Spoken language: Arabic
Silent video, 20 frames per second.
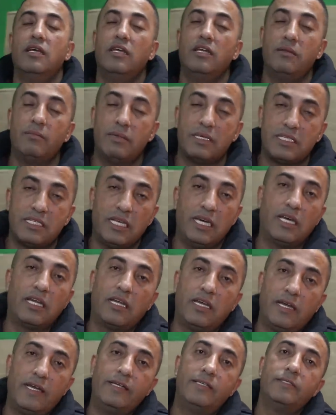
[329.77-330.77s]

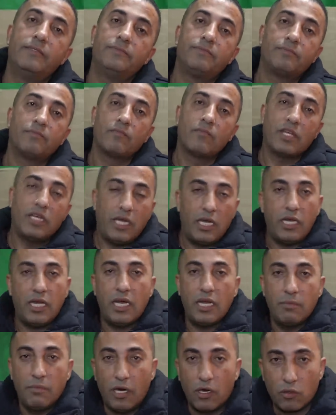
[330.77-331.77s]
المزارع يعني
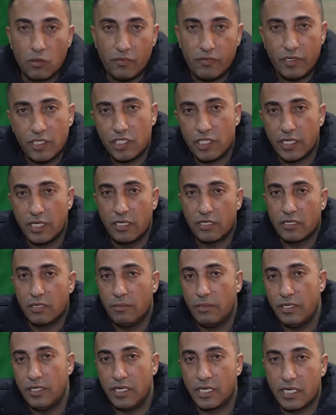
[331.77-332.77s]
هاي معروفة شغلة
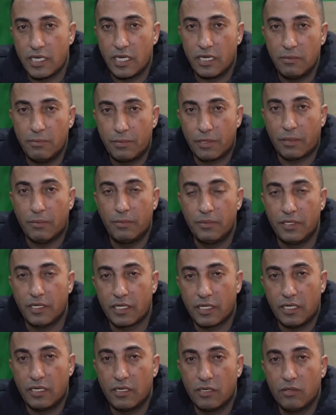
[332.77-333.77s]
طبيعية كلب ربنا
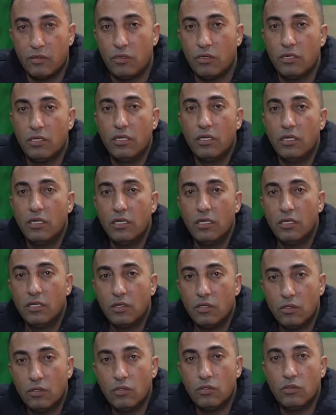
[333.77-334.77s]
خلقه
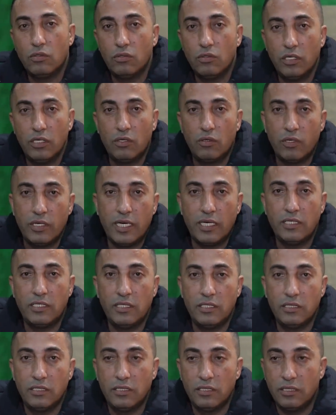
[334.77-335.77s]
وله
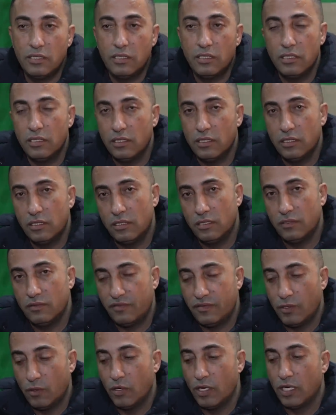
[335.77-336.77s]
يعني آه،
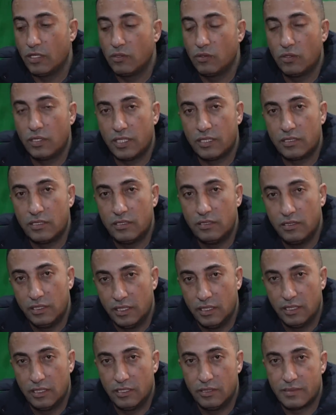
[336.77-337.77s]
فوائده
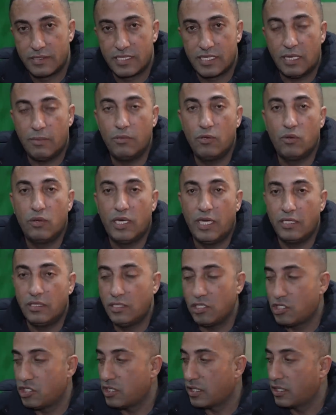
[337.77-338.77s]
بيستعملوه
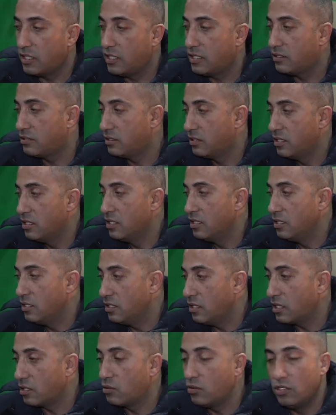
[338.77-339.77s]
لعدة شغلات
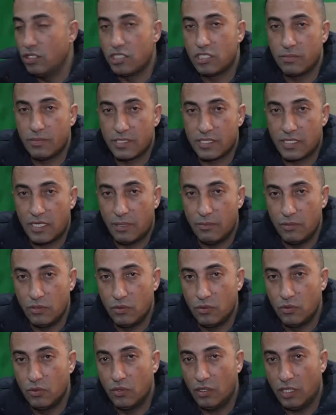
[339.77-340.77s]
لكل شيء
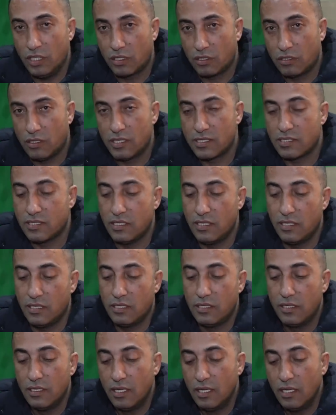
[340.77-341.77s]
بيستعملوه حراسة